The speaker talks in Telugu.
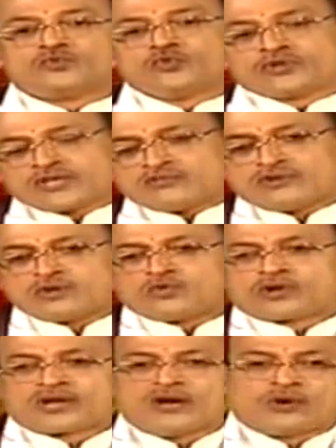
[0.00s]
ఊరికే వీరు
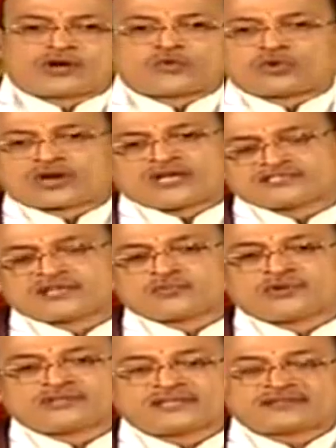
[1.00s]
వరలా వారు వరలా
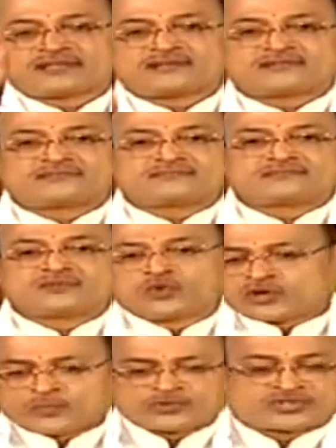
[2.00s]
సరిపోయింది అంతే
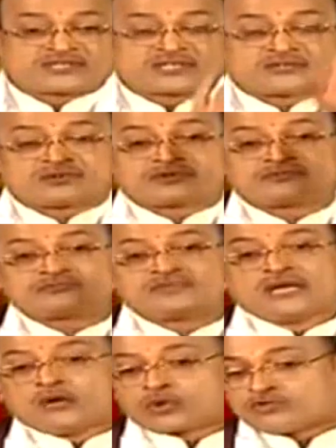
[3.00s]
ఒక్క పుస్తకం చదవరు
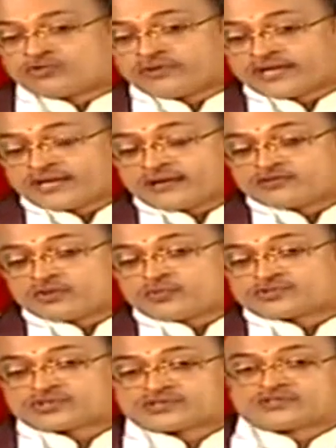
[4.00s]
ఒక వివేకానందుడు
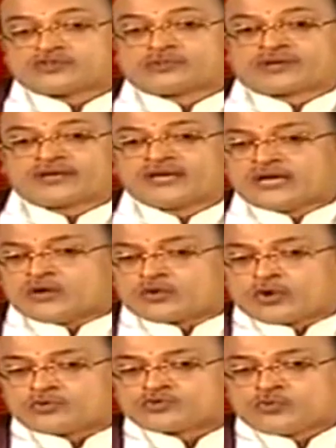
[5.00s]
పుస్తకం చదవమనండి
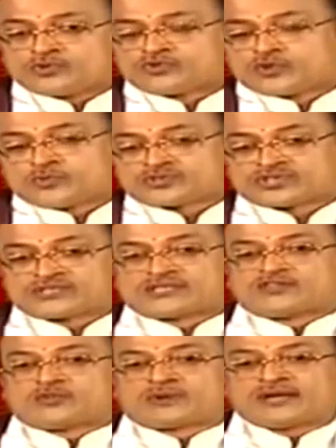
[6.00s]
ఒక గౌతమ బుద్ధుడు పుస్తకం
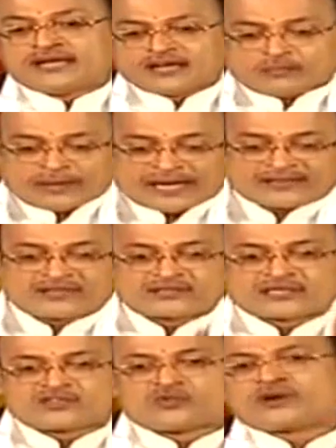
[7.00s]
చదవమనండి భారతం
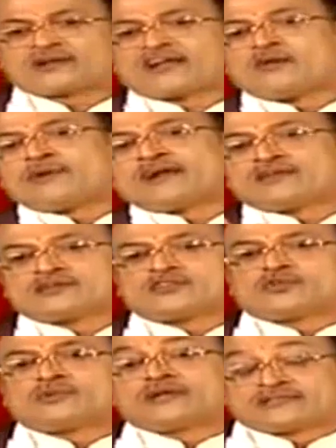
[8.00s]
చదవమనండి రామాయణం
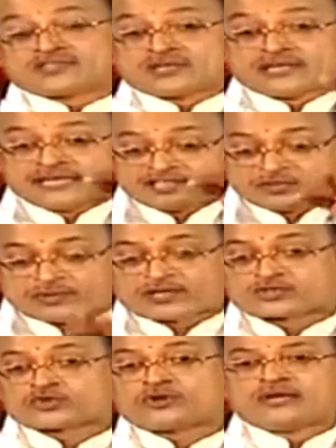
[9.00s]
చదవమనండి ఎంత నీతి
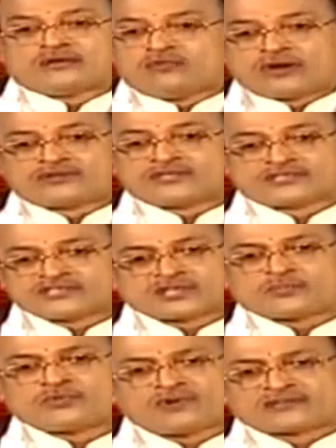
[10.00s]
మనస్సులో వాళ్ళు చేసే
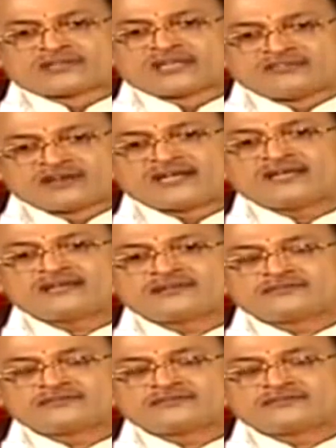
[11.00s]
తప్పులు వాళ్ళకి తెలియవండి